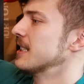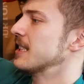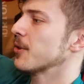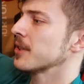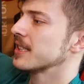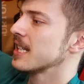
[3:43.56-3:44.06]

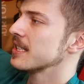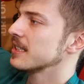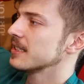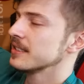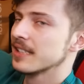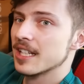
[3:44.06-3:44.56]
Die
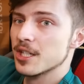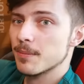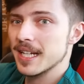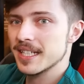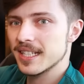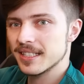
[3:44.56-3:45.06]
Rückseite
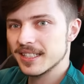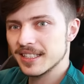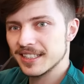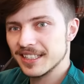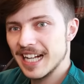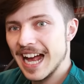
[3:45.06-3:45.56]
entsprechend
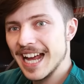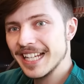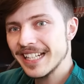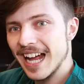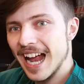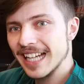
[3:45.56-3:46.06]
äh,
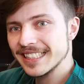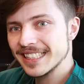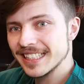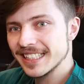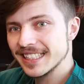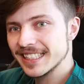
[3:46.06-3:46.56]
ein
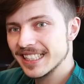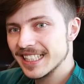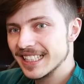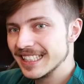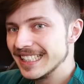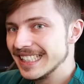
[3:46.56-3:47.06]
einziges
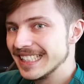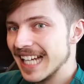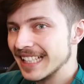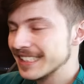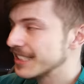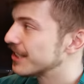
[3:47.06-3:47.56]

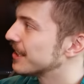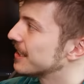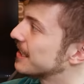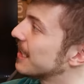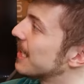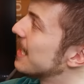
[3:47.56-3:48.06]

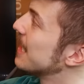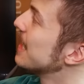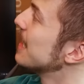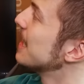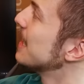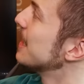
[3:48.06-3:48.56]
gigantisches
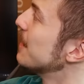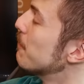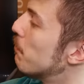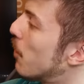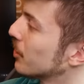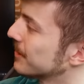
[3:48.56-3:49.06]

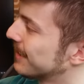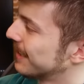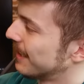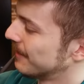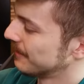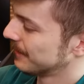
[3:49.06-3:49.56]

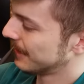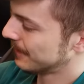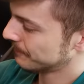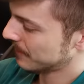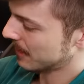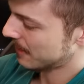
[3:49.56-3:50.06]
Monster.
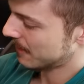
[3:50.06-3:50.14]
Ja,